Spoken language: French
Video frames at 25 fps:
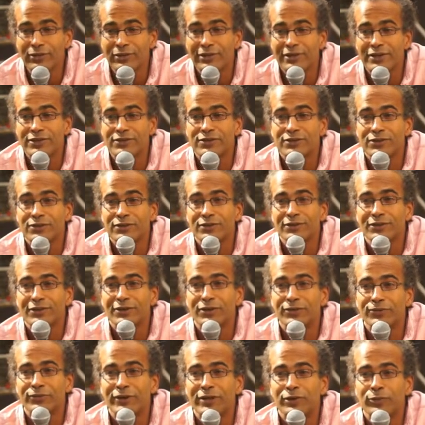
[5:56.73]
que les gens
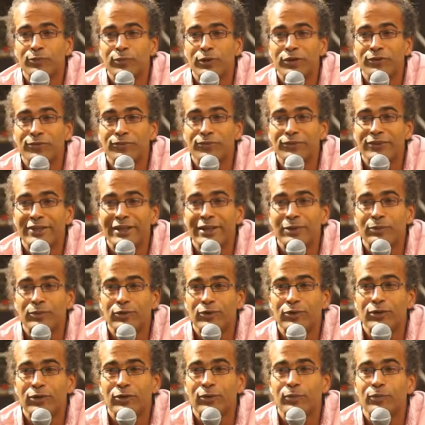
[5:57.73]
en fait peuvent
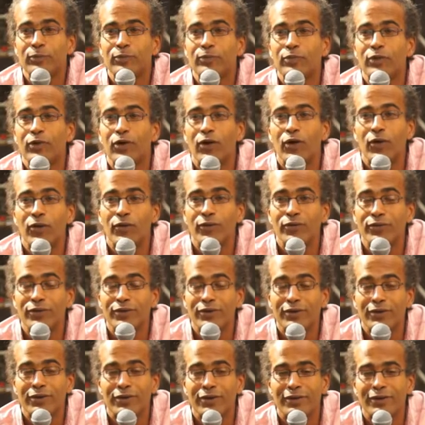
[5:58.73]
finalement euh,
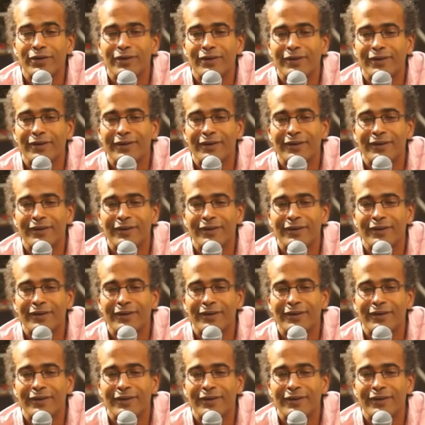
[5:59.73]
prendre euh,